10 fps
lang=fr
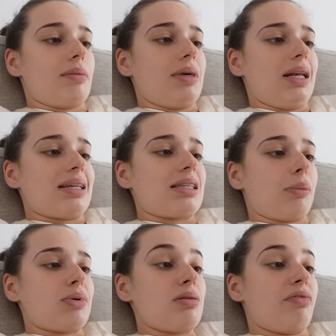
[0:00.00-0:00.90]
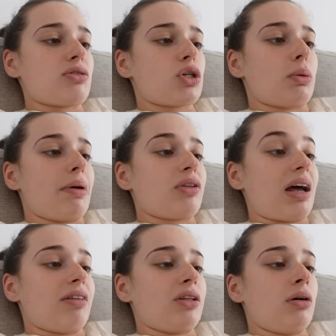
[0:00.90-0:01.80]
Mais là c'est impossible, de toute façon je peux pas rentrer
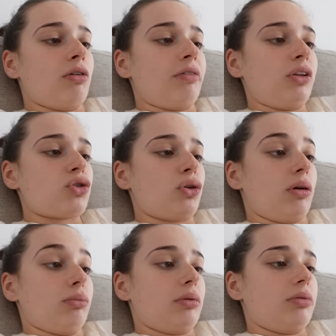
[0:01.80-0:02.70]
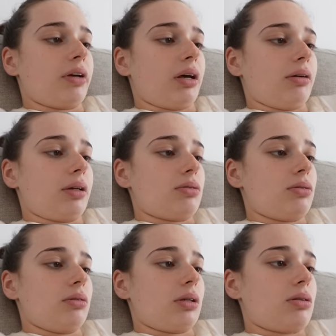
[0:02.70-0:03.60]
à 20h, en 20h je suis encore bureau frère, qu'est-ce
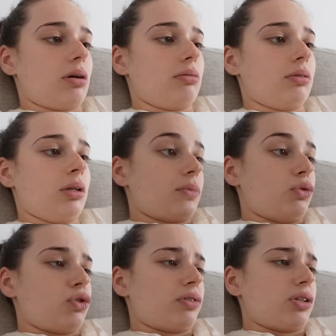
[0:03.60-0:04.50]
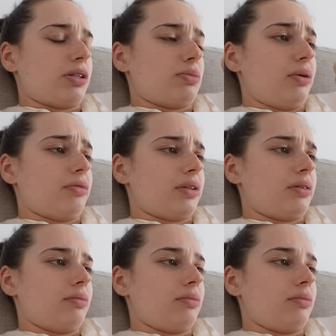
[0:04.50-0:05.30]
que tu racontes Donc je ferai jamais sport en fait.